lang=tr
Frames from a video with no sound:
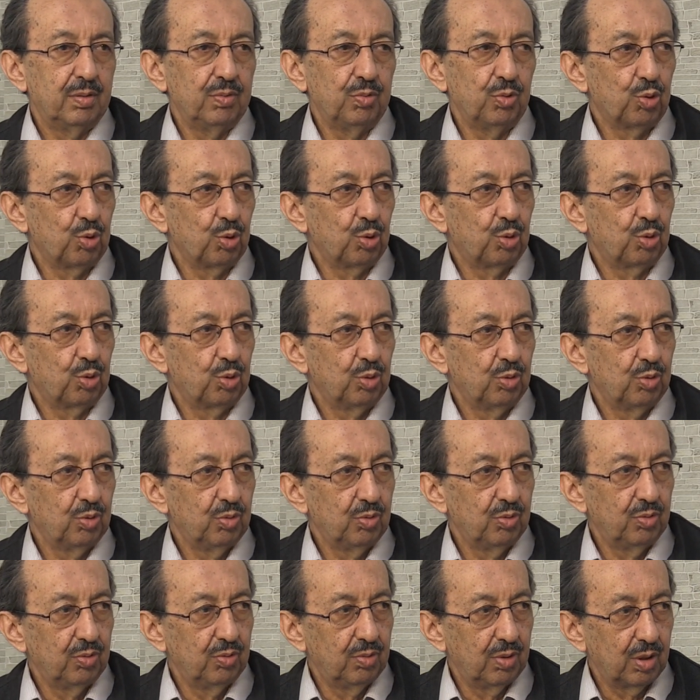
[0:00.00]
Vücut
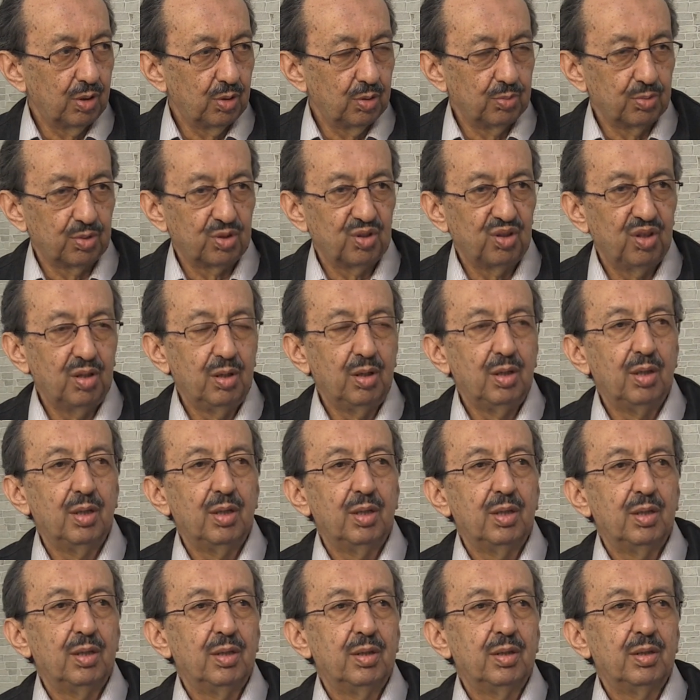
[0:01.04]
evet. var olmuş.
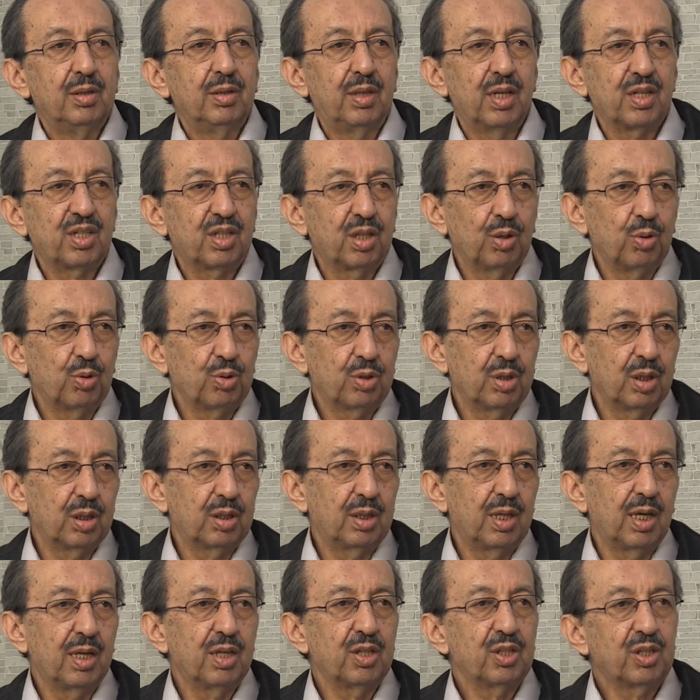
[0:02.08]

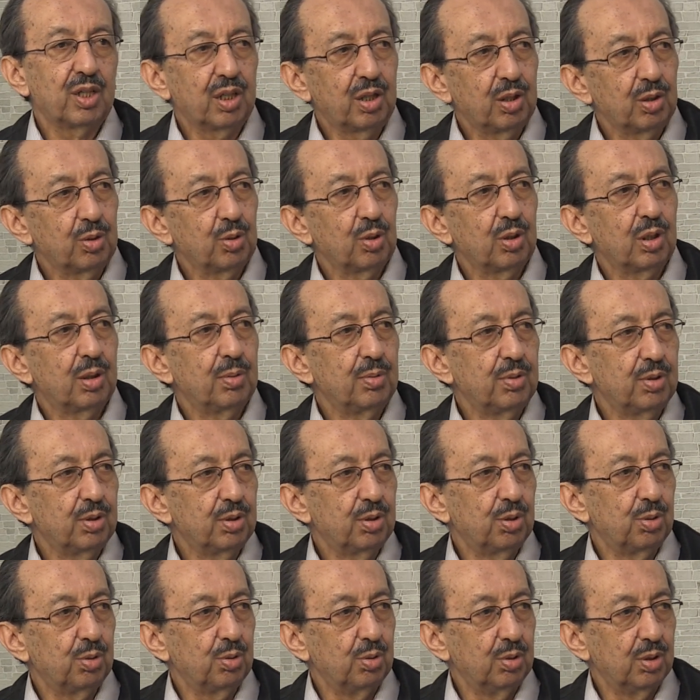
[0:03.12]
Teşahhüsat her şekilde
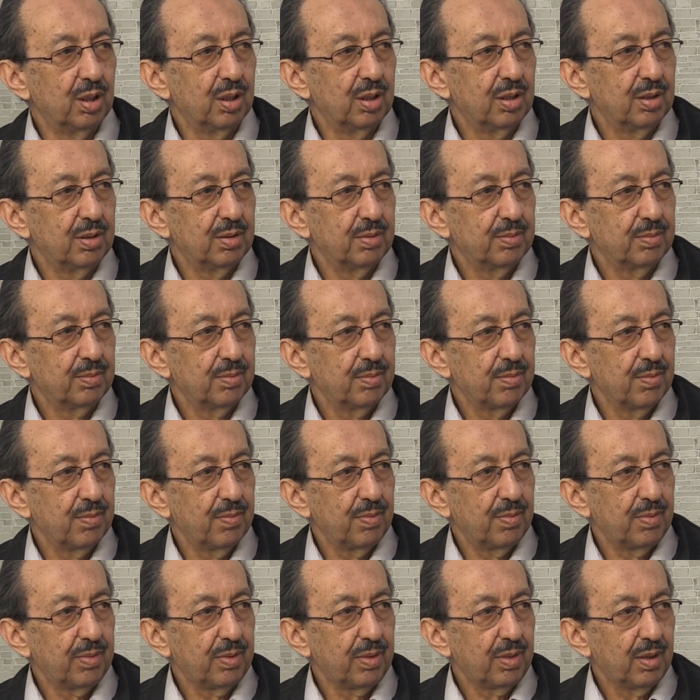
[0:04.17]
olabilirdi dünya.
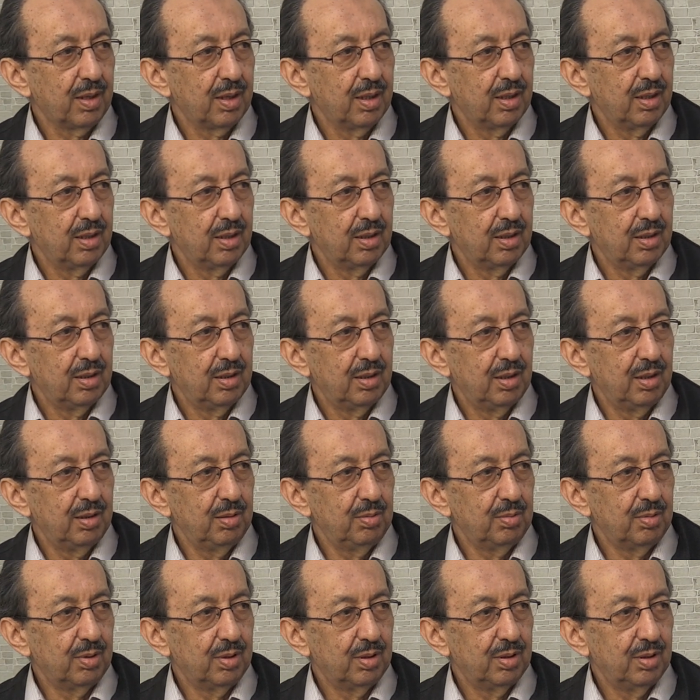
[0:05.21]

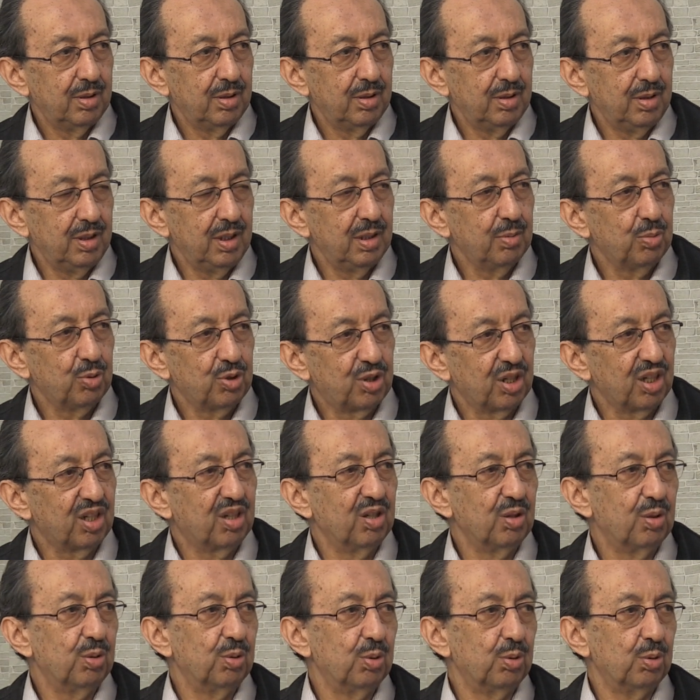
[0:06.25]
Değil mi? Evet. Niye bu
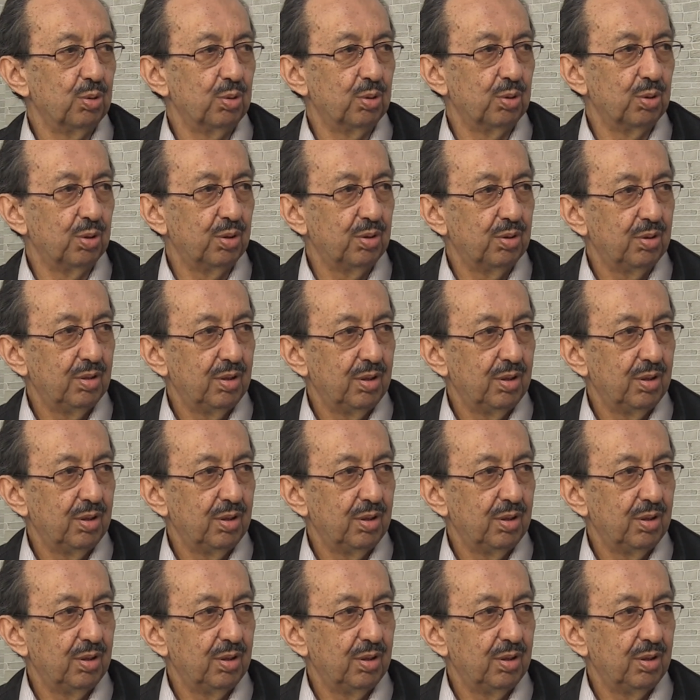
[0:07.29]
şekilde oldu?